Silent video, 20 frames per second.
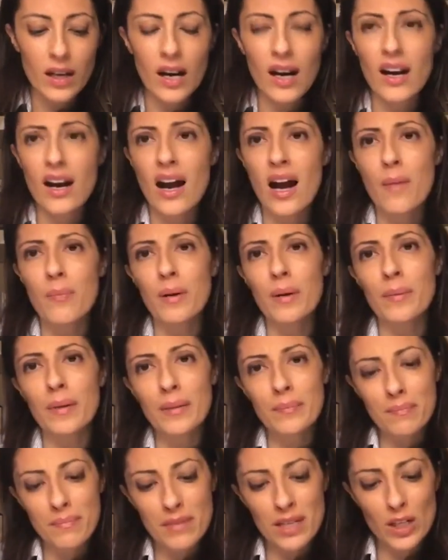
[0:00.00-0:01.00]
Arà,
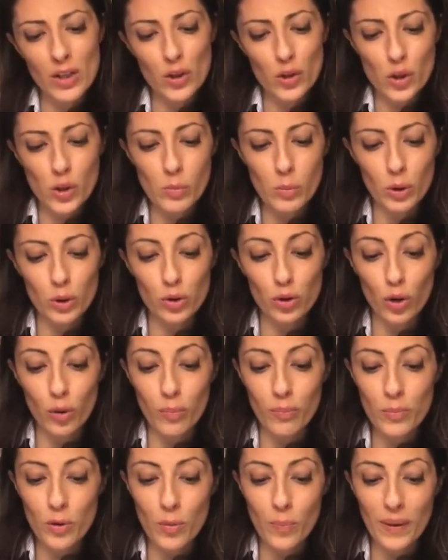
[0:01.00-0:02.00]
papà mio,
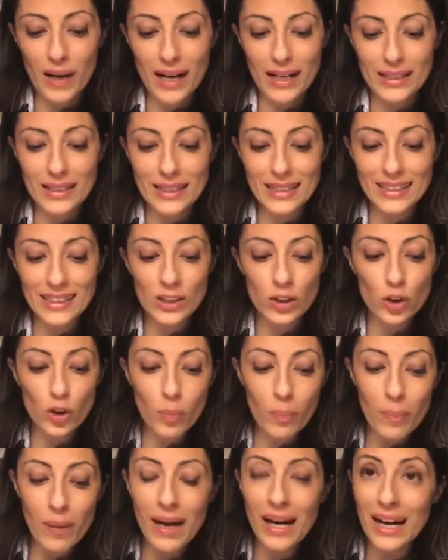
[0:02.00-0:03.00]
sbottò mio padre, ti
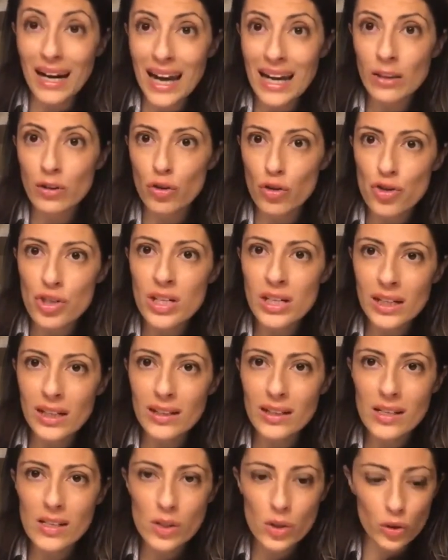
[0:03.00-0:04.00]
sto parlando,
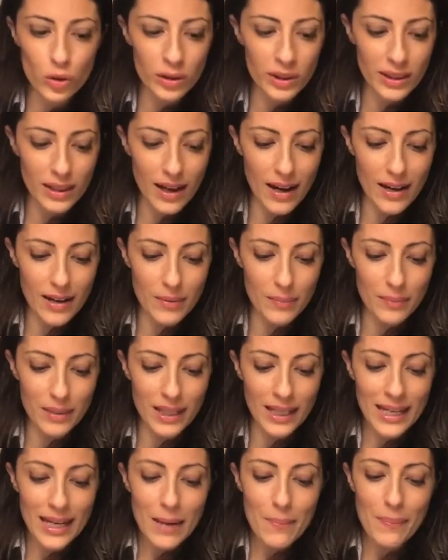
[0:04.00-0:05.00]
cerca di
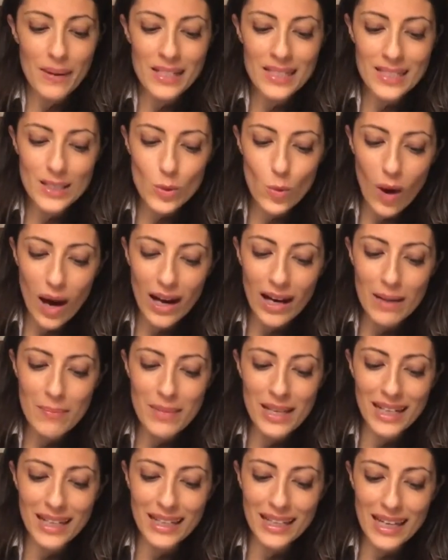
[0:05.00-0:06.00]
ascoltarmi. Pasquale
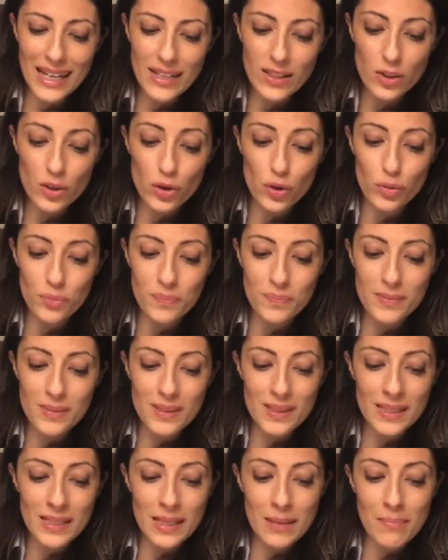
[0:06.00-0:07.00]
mi ha chiesto
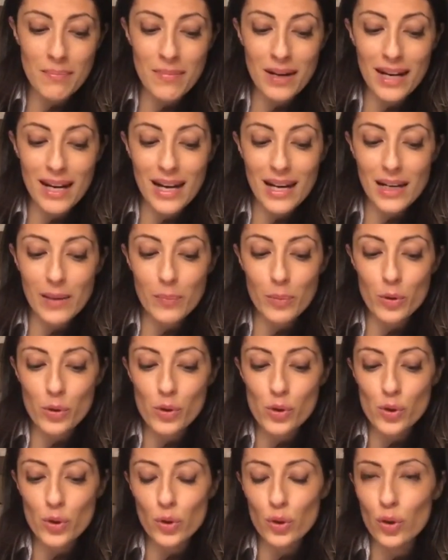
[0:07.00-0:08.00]
se magari
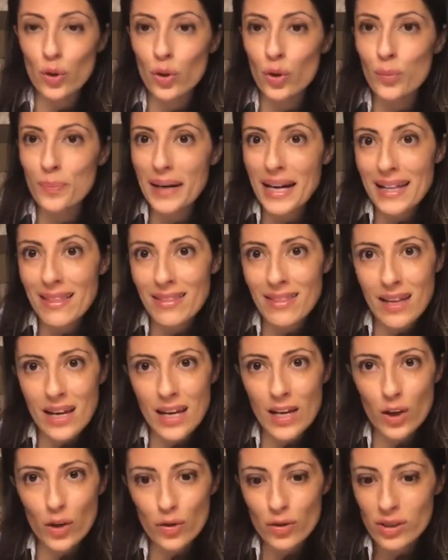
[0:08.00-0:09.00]
possono
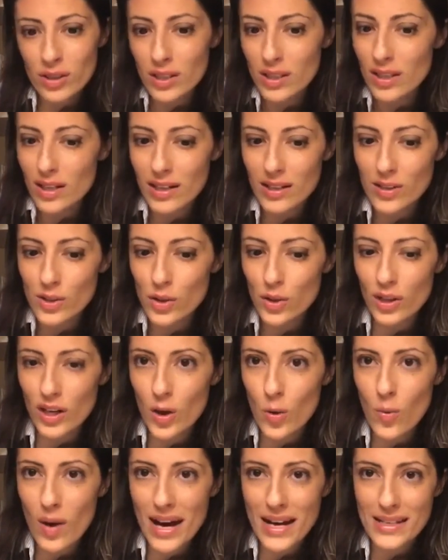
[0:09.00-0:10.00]
prendere in
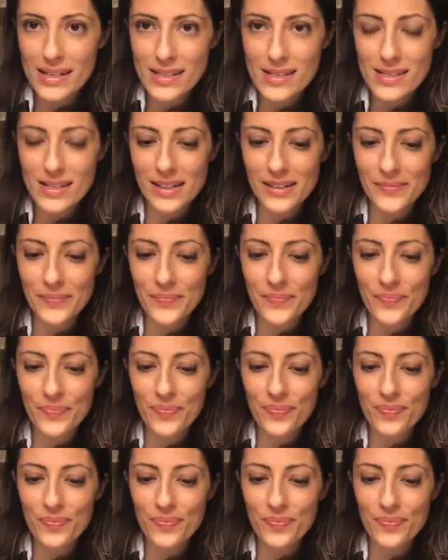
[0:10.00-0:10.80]
considerazione questa.